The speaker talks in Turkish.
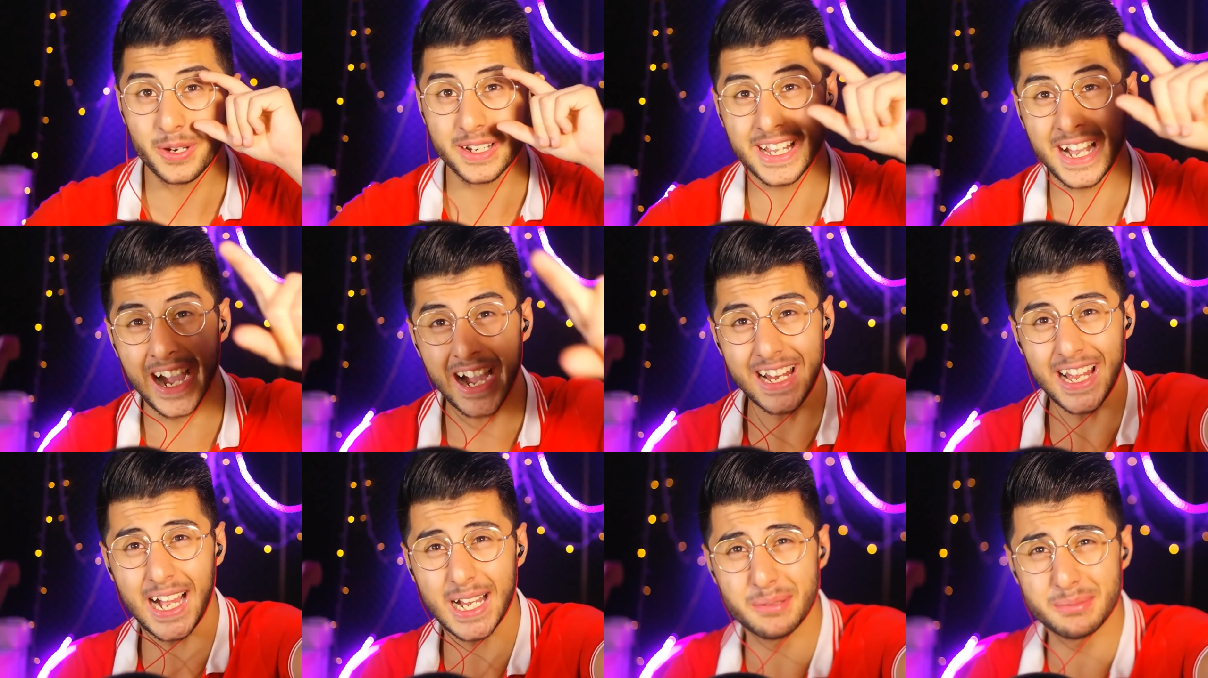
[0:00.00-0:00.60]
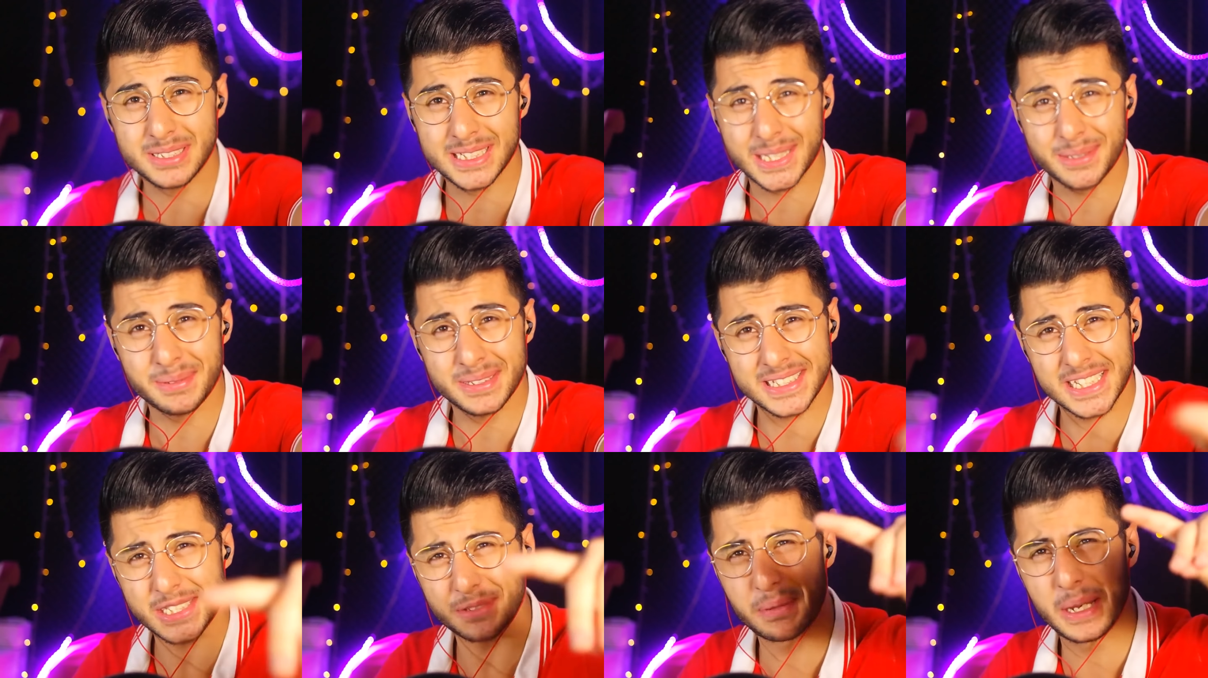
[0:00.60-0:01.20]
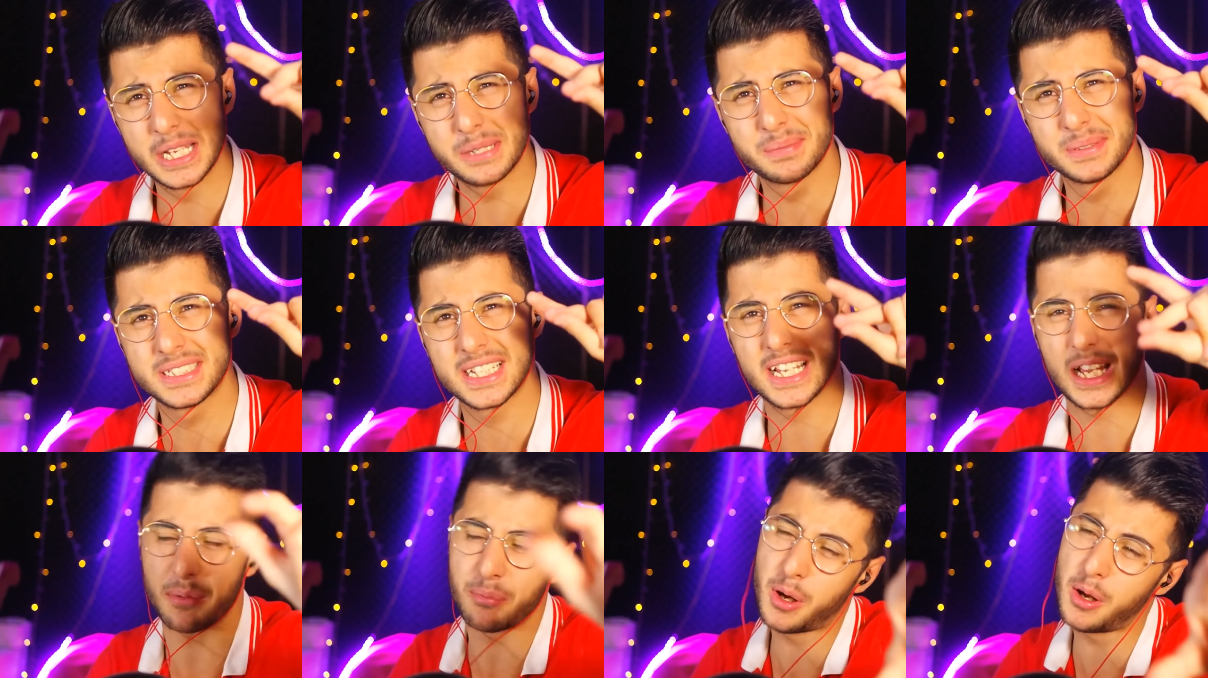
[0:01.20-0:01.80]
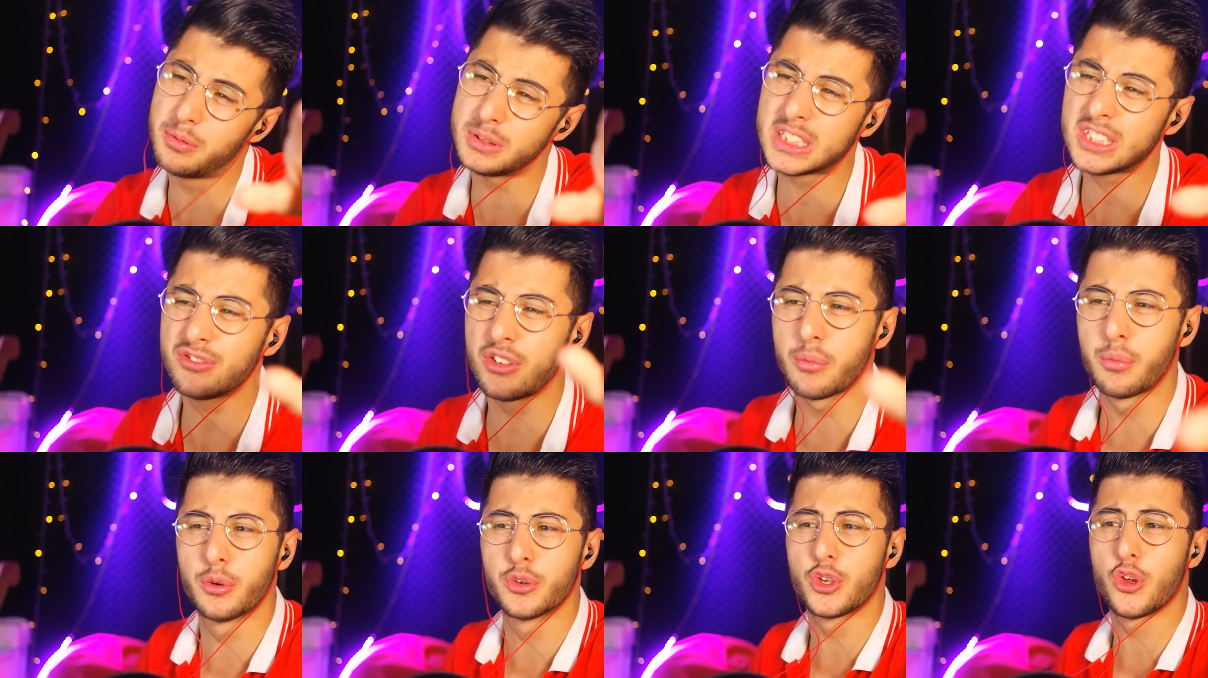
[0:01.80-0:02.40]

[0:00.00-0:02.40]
Bana hala halimize katılmasanız beleş bir şekilde abone olmalısınız ve bu